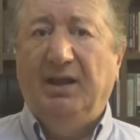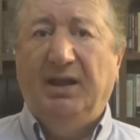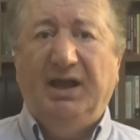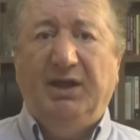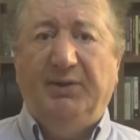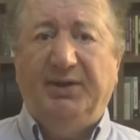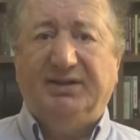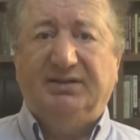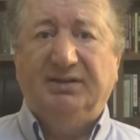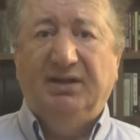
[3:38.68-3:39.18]

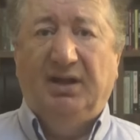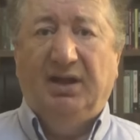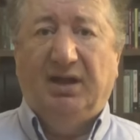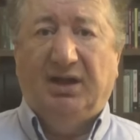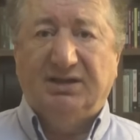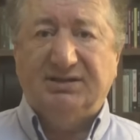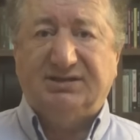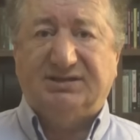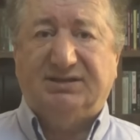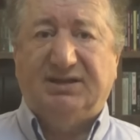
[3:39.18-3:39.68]
Evet,
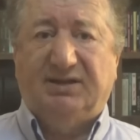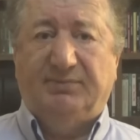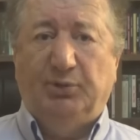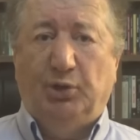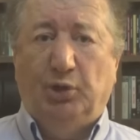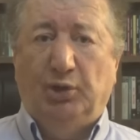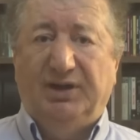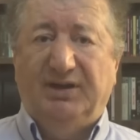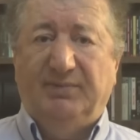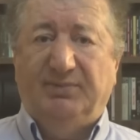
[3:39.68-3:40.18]
asla
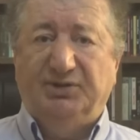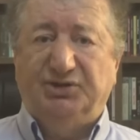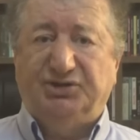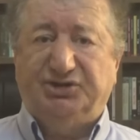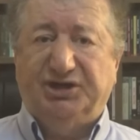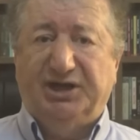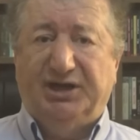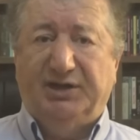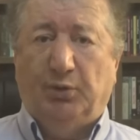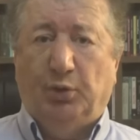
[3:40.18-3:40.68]
böyle bir
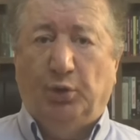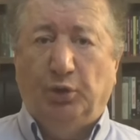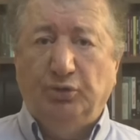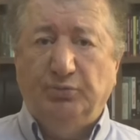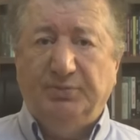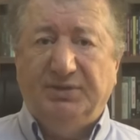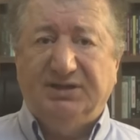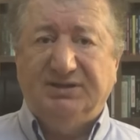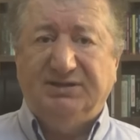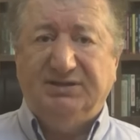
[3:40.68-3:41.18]
şey
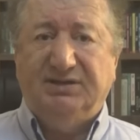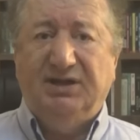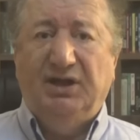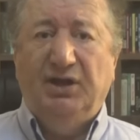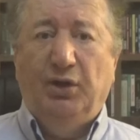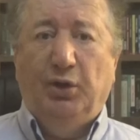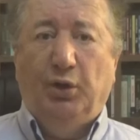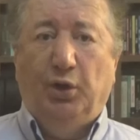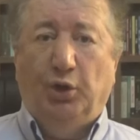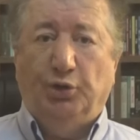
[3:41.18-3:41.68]
olmadı.
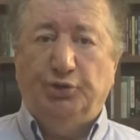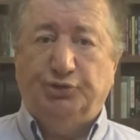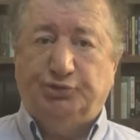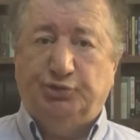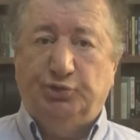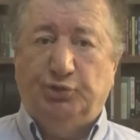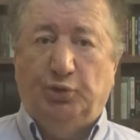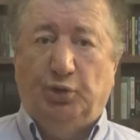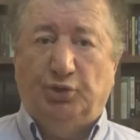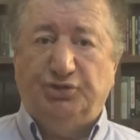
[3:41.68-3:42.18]

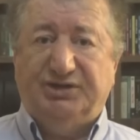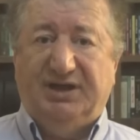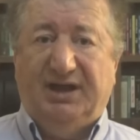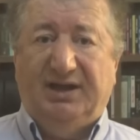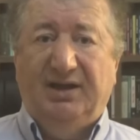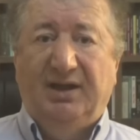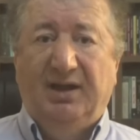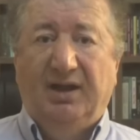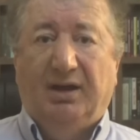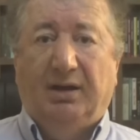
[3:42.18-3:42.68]
Özgür
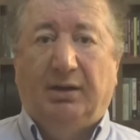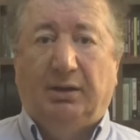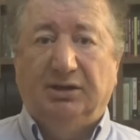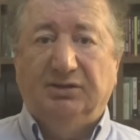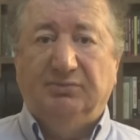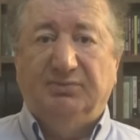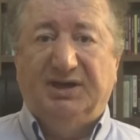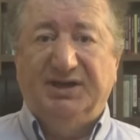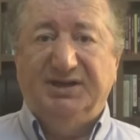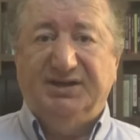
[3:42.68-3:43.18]
Özel
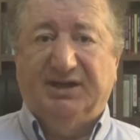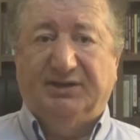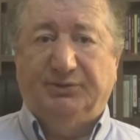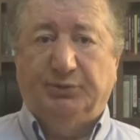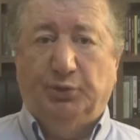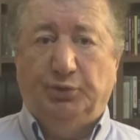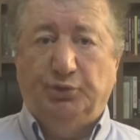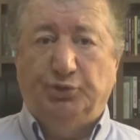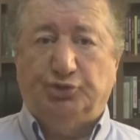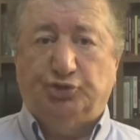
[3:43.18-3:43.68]
Almanya
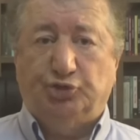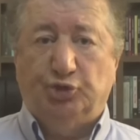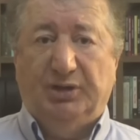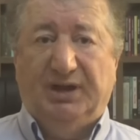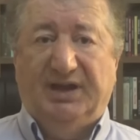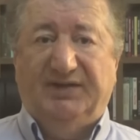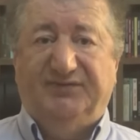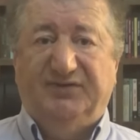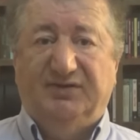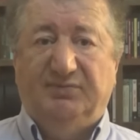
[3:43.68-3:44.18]
dönüşü
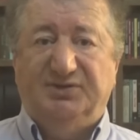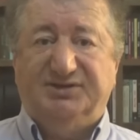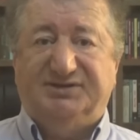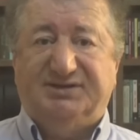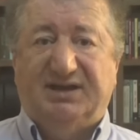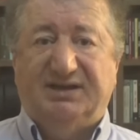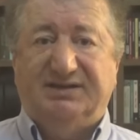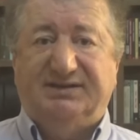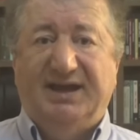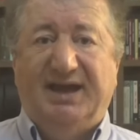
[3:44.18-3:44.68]

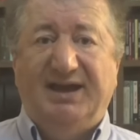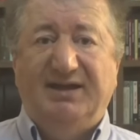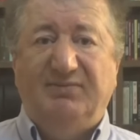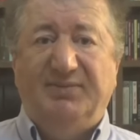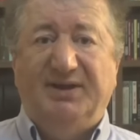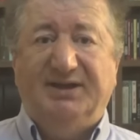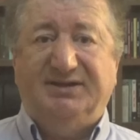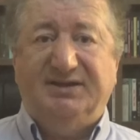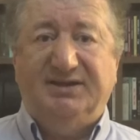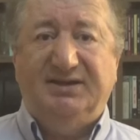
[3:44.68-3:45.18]
evimize
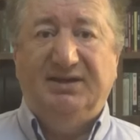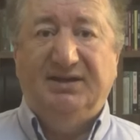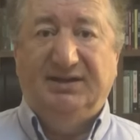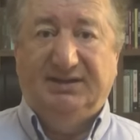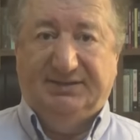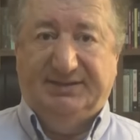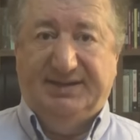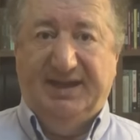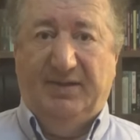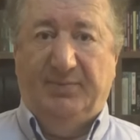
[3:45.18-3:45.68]
gelmedi
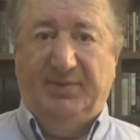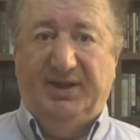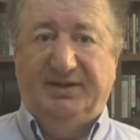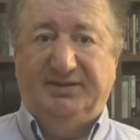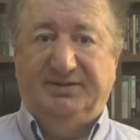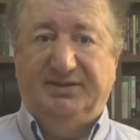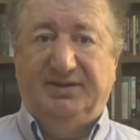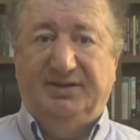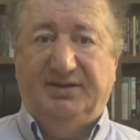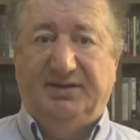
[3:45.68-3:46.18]

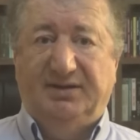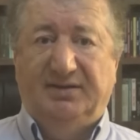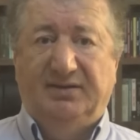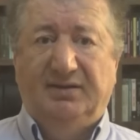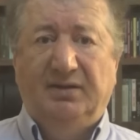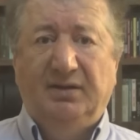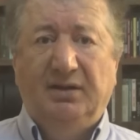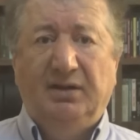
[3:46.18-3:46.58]
demedi.